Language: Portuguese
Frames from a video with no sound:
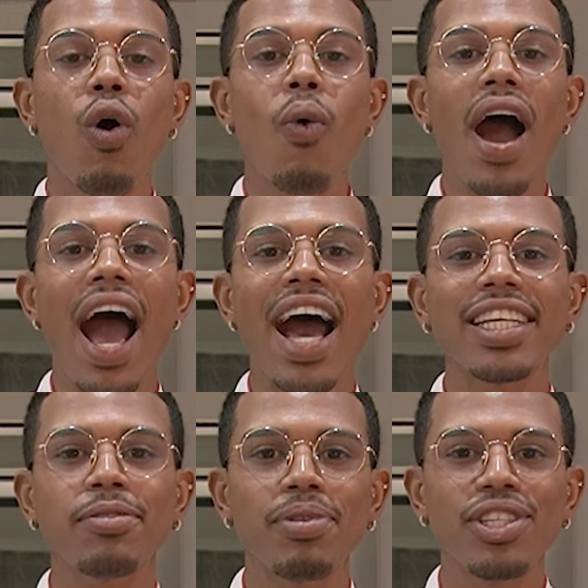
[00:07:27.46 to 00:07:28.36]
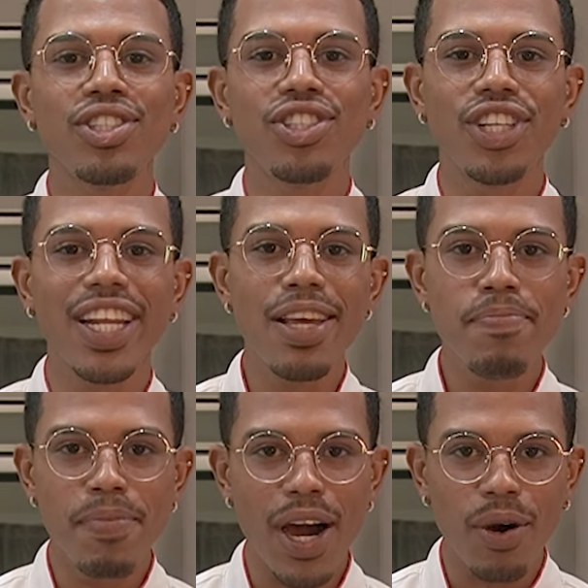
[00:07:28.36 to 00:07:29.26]
com raspas de
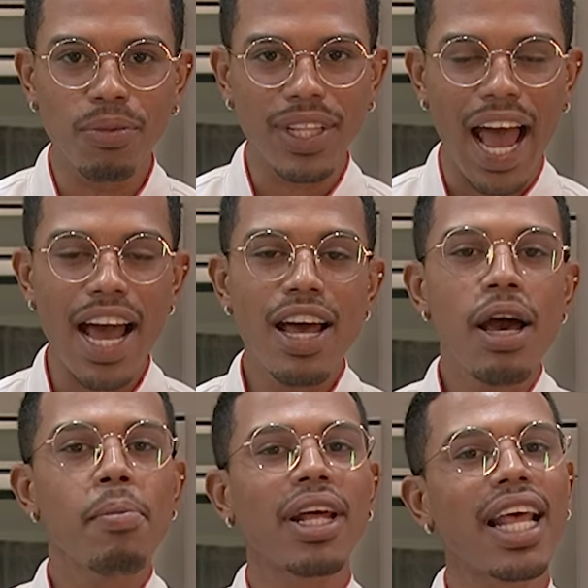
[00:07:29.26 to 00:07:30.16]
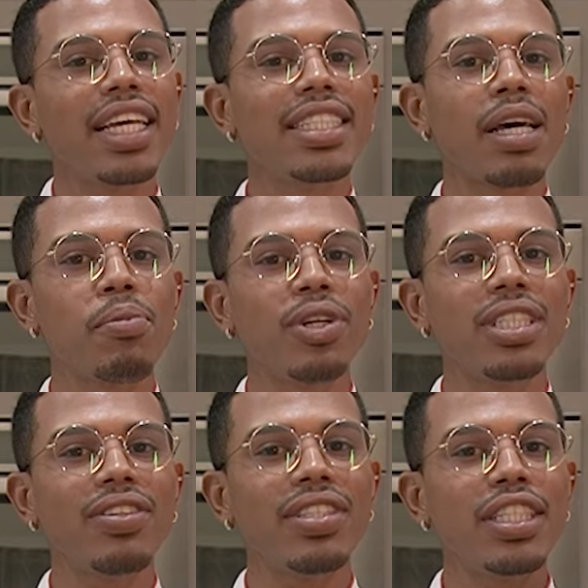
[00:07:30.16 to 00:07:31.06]
limão, tá? Para dar esse
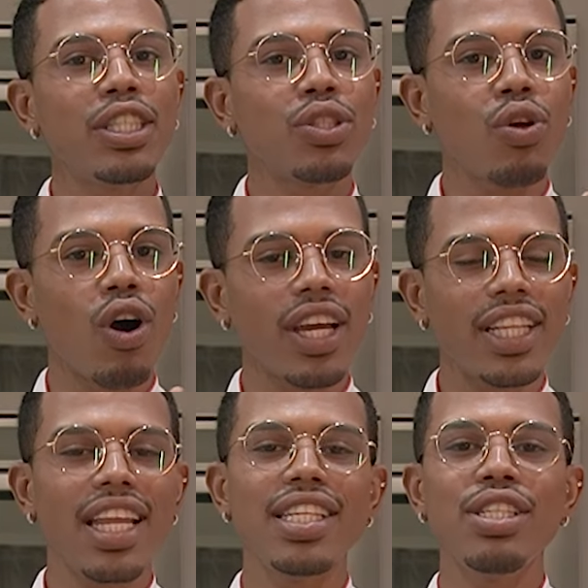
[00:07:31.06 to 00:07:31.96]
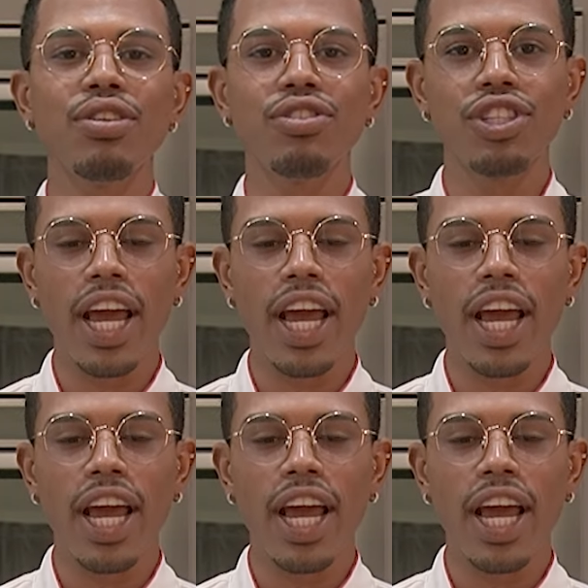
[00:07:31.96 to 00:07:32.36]
saborzinho, esse toque delicioso de